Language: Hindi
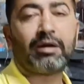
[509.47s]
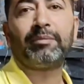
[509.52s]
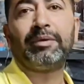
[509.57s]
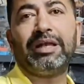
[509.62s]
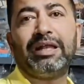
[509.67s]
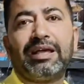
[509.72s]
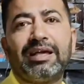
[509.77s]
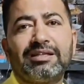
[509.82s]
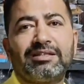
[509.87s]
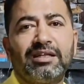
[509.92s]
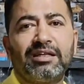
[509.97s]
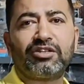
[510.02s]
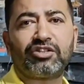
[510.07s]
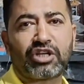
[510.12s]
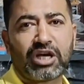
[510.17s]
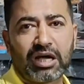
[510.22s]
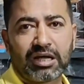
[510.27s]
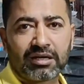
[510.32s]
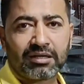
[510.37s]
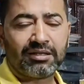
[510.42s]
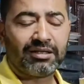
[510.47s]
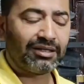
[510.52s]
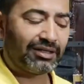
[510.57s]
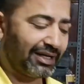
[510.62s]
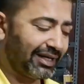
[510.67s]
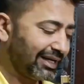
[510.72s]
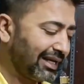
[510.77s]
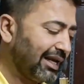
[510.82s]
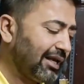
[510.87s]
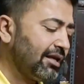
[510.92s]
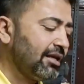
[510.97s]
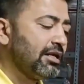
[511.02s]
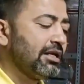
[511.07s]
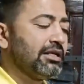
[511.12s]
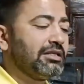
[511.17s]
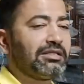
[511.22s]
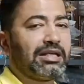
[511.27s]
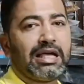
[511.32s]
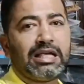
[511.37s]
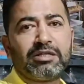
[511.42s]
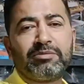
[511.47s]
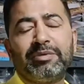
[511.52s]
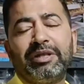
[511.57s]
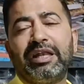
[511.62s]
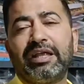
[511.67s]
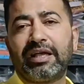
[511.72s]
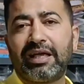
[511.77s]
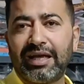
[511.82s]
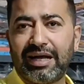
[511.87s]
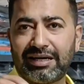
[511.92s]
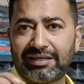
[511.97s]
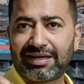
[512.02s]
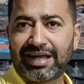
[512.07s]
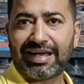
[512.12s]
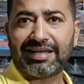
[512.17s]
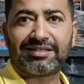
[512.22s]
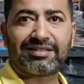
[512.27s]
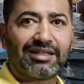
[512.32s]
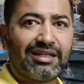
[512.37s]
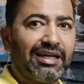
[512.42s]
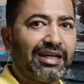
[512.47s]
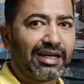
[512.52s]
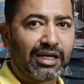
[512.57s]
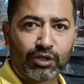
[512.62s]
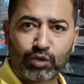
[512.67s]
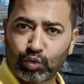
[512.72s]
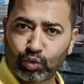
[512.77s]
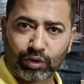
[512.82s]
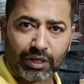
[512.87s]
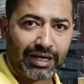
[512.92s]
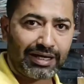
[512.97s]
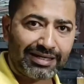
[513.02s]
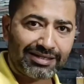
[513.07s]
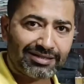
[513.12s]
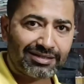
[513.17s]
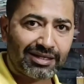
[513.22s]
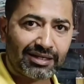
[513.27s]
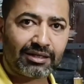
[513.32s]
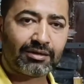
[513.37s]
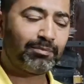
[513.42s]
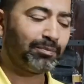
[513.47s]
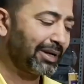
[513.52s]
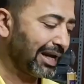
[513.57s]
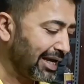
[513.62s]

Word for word: कलर मिलेंगे सर चार ठीक है साइज मिलेंगे 28 से लेके 44 तक